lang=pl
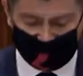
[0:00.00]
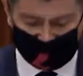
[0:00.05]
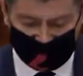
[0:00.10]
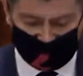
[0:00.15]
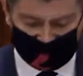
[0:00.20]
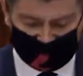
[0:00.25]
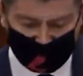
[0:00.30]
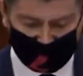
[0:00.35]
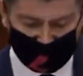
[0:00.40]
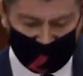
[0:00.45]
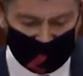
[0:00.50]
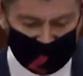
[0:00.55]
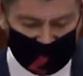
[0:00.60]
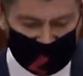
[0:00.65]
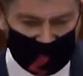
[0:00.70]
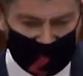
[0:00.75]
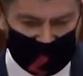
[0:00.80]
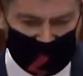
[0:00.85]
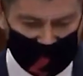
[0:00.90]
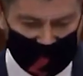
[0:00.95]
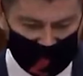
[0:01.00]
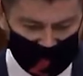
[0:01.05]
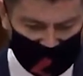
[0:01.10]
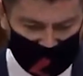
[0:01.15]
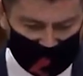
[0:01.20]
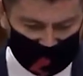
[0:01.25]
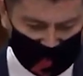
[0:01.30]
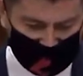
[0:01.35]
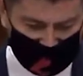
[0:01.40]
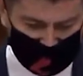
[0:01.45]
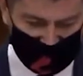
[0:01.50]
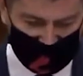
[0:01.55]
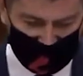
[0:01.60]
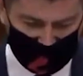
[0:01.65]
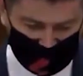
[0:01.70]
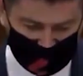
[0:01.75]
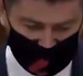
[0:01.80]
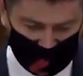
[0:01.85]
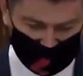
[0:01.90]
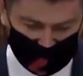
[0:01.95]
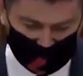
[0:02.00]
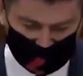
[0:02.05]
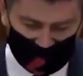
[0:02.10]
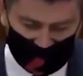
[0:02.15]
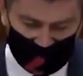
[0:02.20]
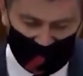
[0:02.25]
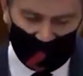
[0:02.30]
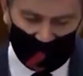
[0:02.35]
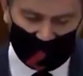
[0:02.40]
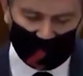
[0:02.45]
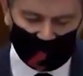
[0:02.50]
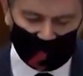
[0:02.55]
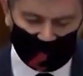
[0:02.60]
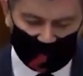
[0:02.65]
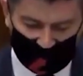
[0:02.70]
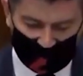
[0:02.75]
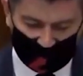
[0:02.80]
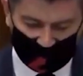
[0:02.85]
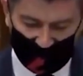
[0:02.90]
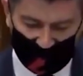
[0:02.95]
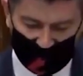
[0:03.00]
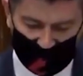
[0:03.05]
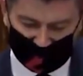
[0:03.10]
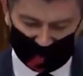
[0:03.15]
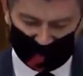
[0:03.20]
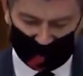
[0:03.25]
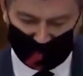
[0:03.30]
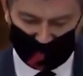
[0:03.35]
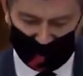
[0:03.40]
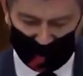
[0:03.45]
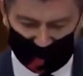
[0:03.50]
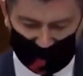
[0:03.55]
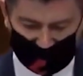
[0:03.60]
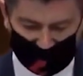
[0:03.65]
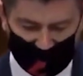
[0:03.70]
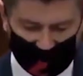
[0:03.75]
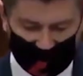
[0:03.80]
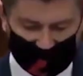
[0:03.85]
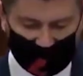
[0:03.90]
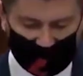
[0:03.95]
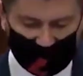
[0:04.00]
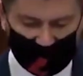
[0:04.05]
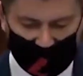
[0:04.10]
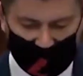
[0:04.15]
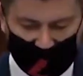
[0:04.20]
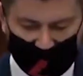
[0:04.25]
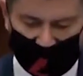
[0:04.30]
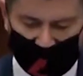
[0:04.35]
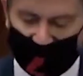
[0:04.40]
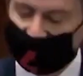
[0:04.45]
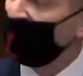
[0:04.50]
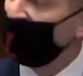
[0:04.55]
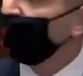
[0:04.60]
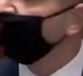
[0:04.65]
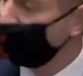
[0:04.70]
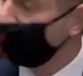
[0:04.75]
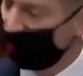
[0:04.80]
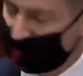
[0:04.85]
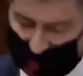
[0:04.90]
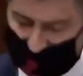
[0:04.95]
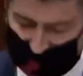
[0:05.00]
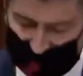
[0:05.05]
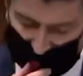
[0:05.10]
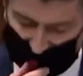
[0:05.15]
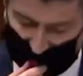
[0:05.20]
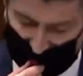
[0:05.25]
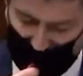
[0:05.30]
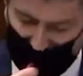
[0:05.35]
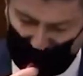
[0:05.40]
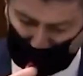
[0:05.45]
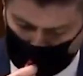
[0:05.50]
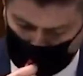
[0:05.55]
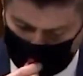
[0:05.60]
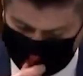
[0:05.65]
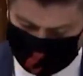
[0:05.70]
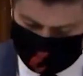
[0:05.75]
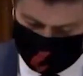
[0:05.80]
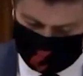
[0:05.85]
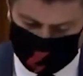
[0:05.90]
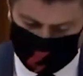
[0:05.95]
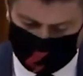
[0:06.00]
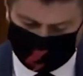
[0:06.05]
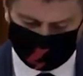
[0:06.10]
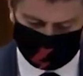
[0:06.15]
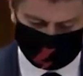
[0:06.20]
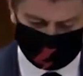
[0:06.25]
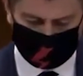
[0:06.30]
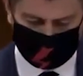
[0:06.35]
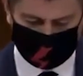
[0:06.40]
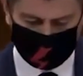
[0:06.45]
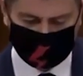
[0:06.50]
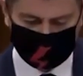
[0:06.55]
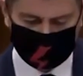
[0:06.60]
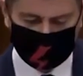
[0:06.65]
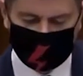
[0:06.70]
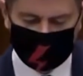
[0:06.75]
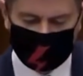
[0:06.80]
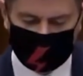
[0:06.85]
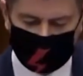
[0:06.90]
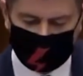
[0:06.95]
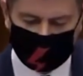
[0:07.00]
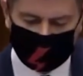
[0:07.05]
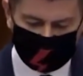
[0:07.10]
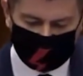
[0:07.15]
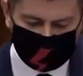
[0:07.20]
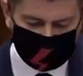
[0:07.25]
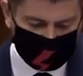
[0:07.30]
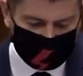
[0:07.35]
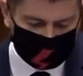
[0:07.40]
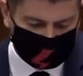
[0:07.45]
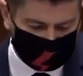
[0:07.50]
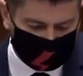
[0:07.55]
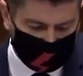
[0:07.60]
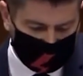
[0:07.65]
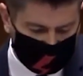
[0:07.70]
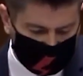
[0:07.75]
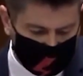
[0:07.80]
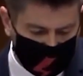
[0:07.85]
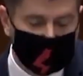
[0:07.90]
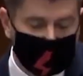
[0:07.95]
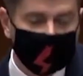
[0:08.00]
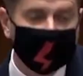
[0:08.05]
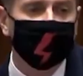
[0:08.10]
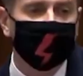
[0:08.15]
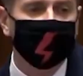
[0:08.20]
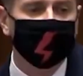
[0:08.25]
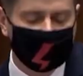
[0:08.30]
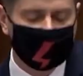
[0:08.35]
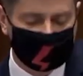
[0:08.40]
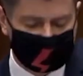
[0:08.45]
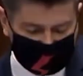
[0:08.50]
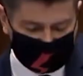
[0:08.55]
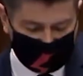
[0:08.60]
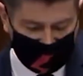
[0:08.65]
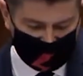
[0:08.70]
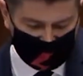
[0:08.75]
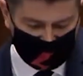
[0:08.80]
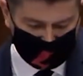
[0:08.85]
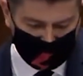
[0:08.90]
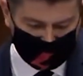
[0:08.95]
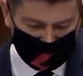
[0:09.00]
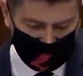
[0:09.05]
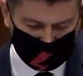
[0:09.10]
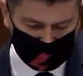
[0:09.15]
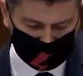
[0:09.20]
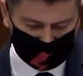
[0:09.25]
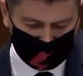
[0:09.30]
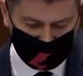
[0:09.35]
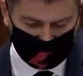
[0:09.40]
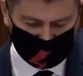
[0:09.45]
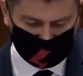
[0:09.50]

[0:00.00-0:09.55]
z pola widzenia, tym lepiej, ale i tak wiemy, że pana koledzy nie dadzą panu przepaść i niezależnie od tego i od tej skali pana podłości,